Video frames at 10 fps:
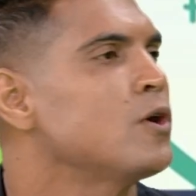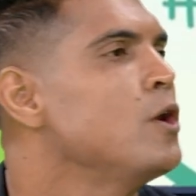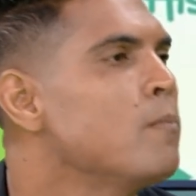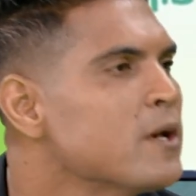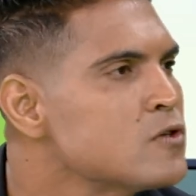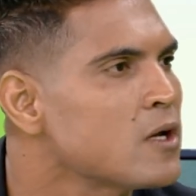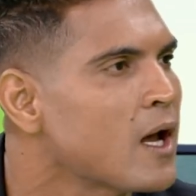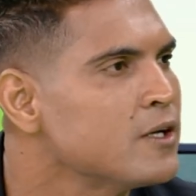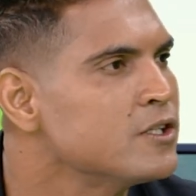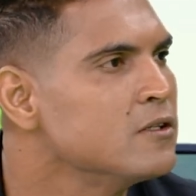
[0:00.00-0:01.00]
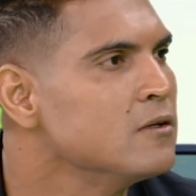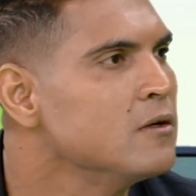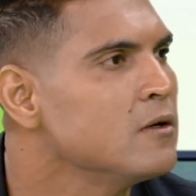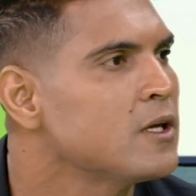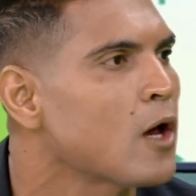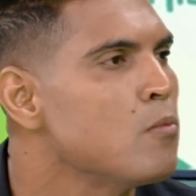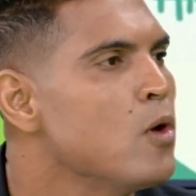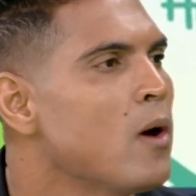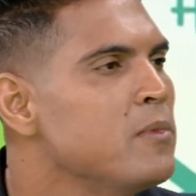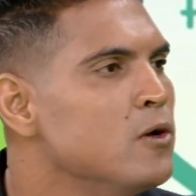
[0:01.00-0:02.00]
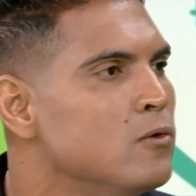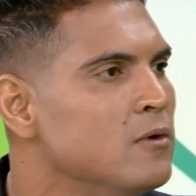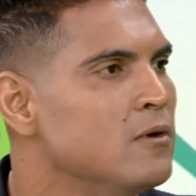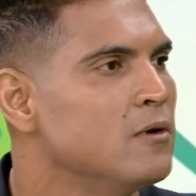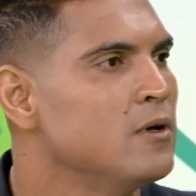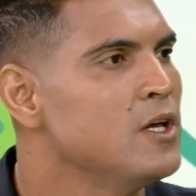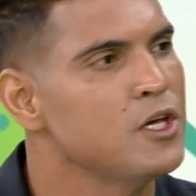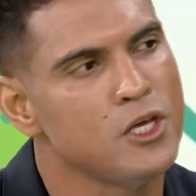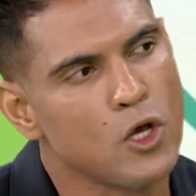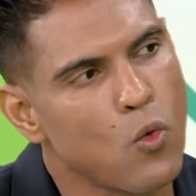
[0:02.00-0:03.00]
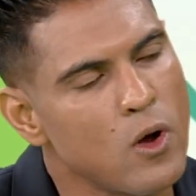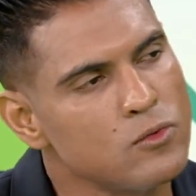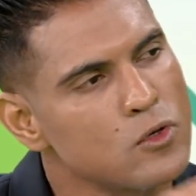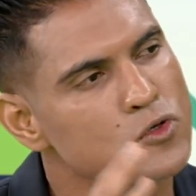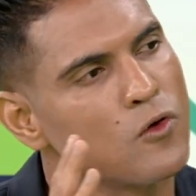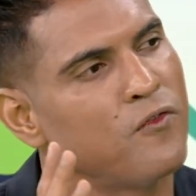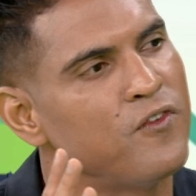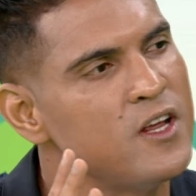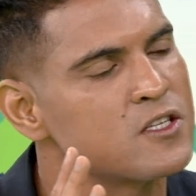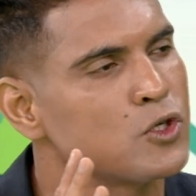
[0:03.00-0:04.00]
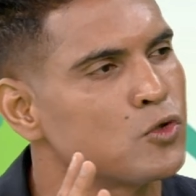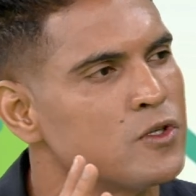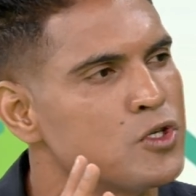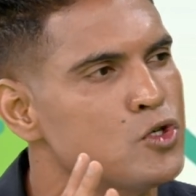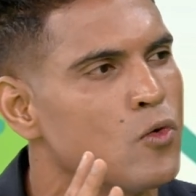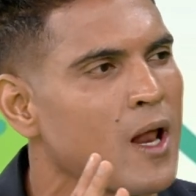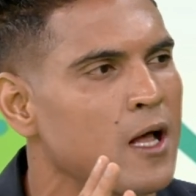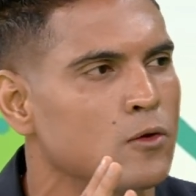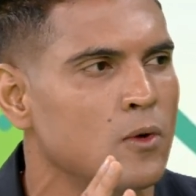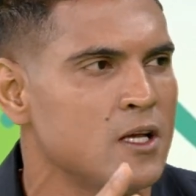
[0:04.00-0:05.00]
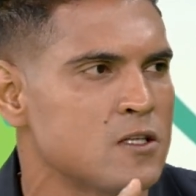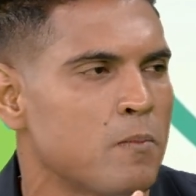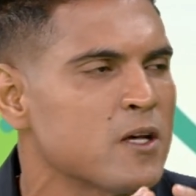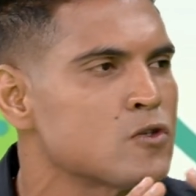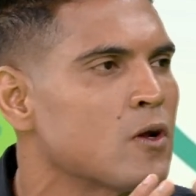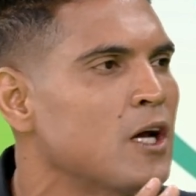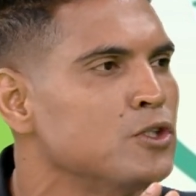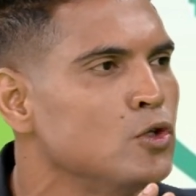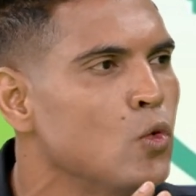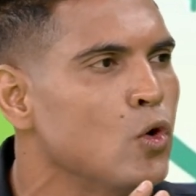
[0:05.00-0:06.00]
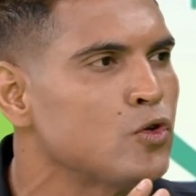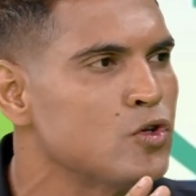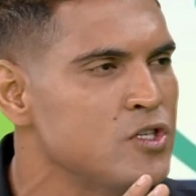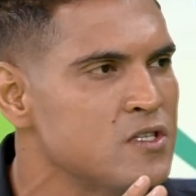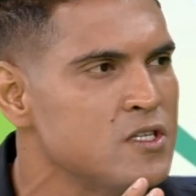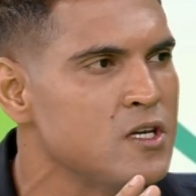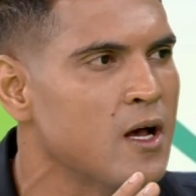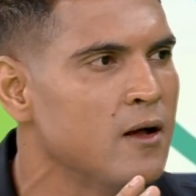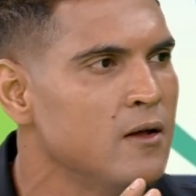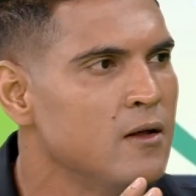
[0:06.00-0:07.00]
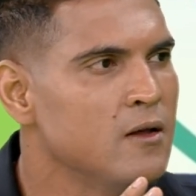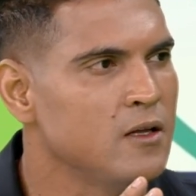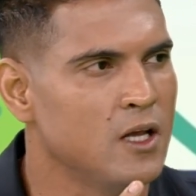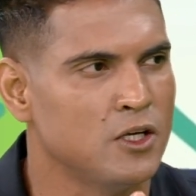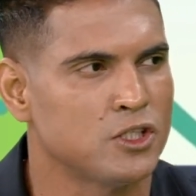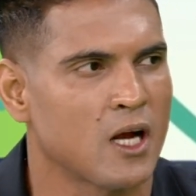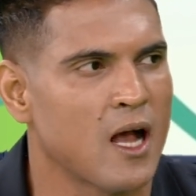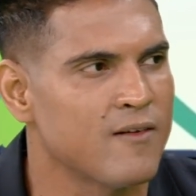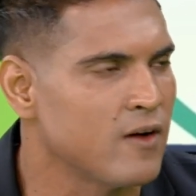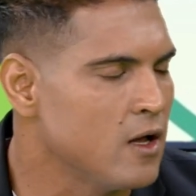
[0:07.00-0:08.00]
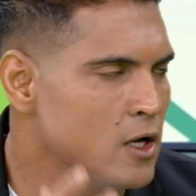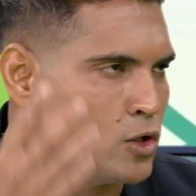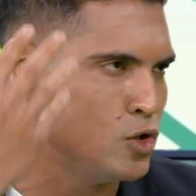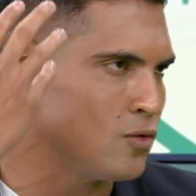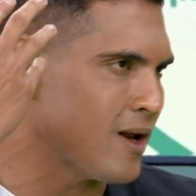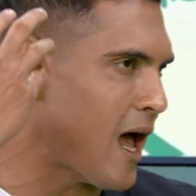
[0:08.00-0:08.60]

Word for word: eu criei um personagem que era o meu amigo. E enquanto eu sofria essas coisas de um lado, esse personagem do outro dizia. E ele chegava, de um